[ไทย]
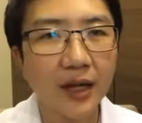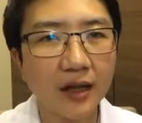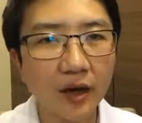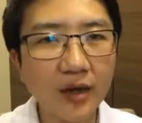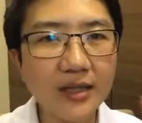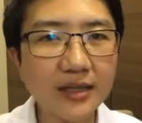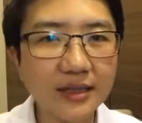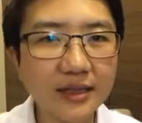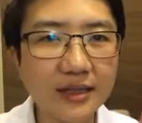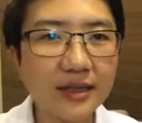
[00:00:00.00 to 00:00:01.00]
ข้อหนึ่ง
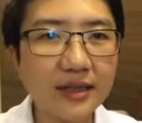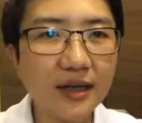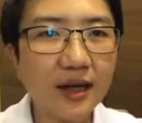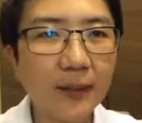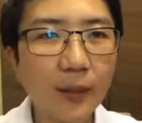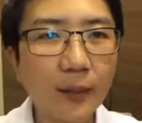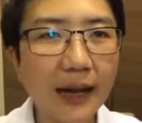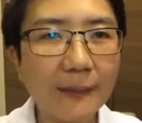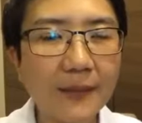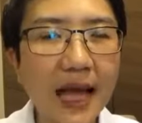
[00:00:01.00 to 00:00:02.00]
คือระบบ
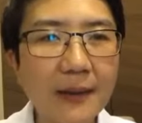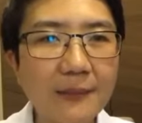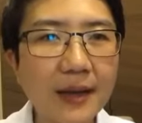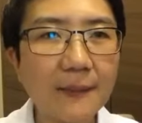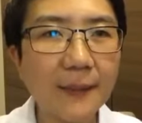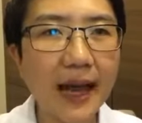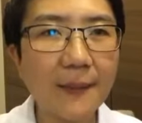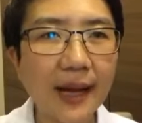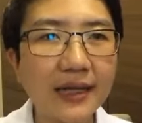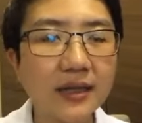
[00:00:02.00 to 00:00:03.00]
ขับถ่ายเปลี่ยนแปล
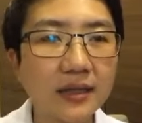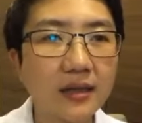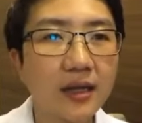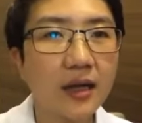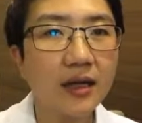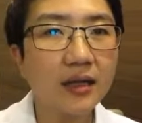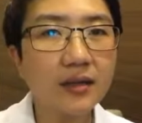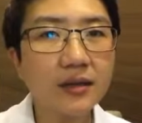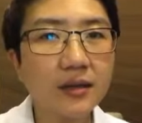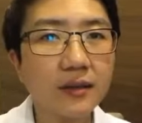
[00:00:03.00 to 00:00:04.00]
หมายถึงคือ
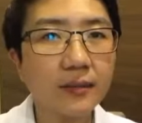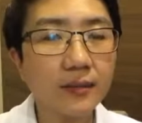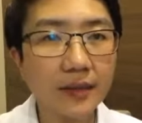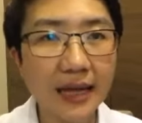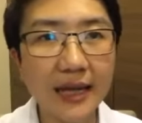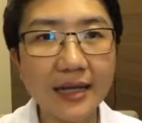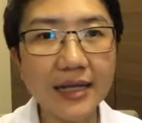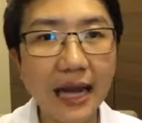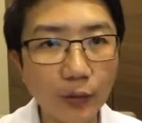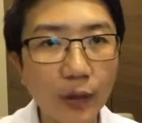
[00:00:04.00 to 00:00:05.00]
แทนที่
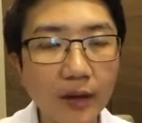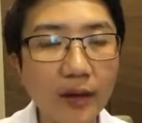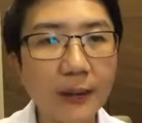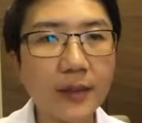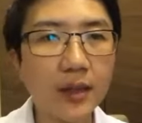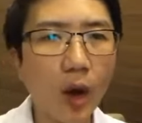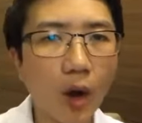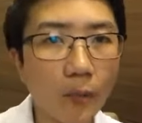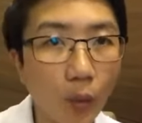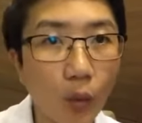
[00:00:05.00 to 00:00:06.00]
ถ่ายทุกวันก็กลายเป็นท้อง
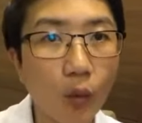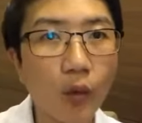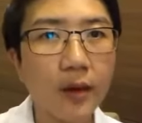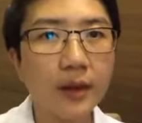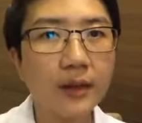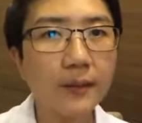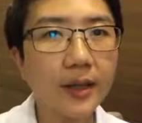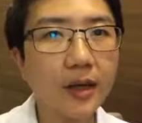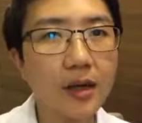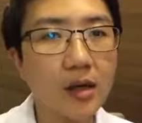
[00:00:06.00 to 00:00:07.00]
ผูก หรือไม่
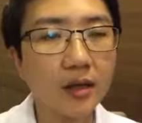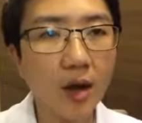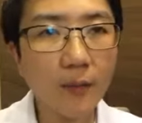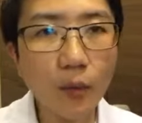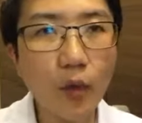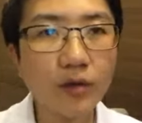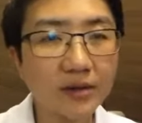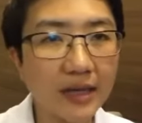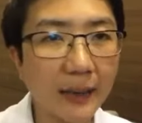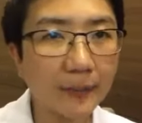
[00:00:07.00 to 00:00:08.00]
ก็ท้องผูกส
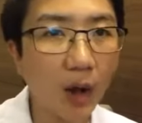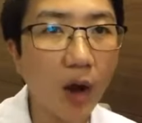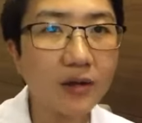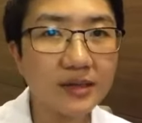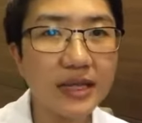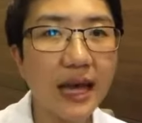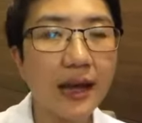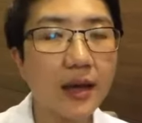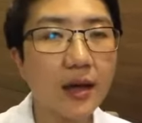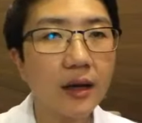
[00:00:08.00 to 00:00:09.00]
ลับท้องเสีย
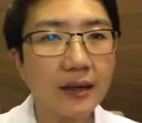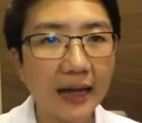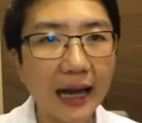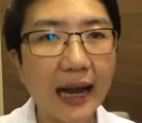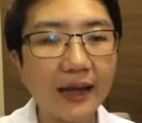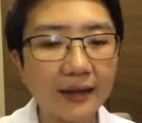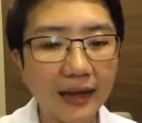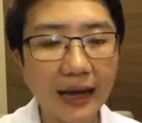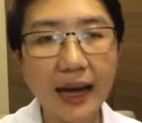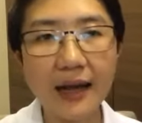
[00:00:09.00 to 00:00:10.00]
นะคะ
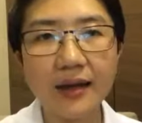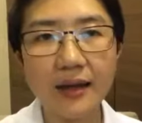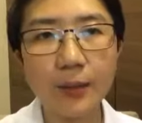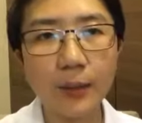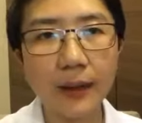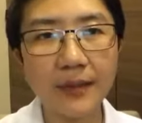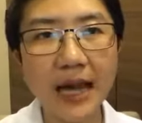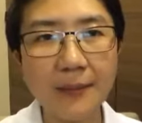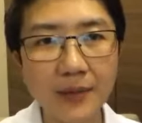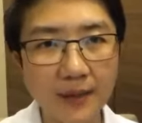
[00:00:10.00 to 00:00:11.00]
นะคะ ระบบขับ
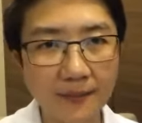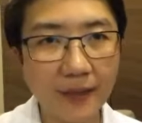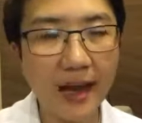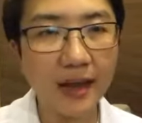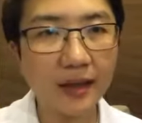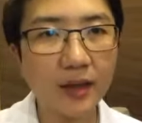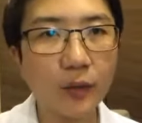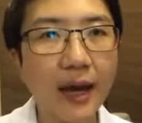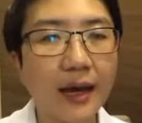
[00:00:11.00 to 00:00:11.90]
ถ่ายเปลี่ยนแปลหรือว่า